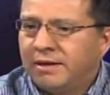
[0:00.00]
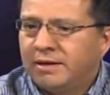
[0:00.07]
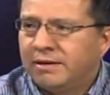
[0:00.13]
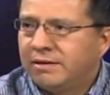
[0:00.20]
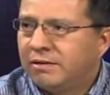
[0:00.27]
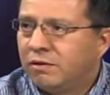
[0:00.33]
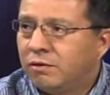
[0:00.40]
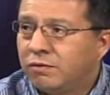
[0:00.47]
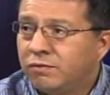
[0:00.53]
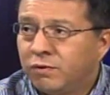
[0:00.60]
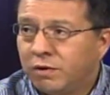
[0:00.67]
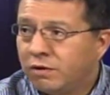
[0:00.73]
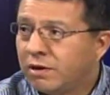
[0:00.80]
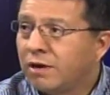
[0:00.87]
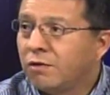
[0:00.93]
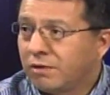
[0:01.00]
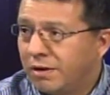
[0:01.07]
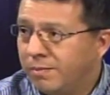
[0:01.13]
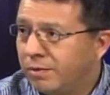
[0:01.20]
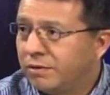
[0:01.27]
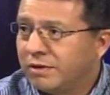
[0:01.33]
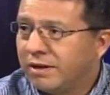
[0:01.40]
en los fueros que
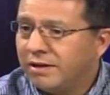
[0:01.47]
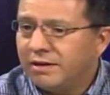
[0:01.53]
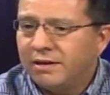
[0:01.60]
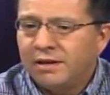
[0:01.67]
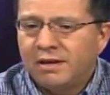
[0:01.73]
correspondan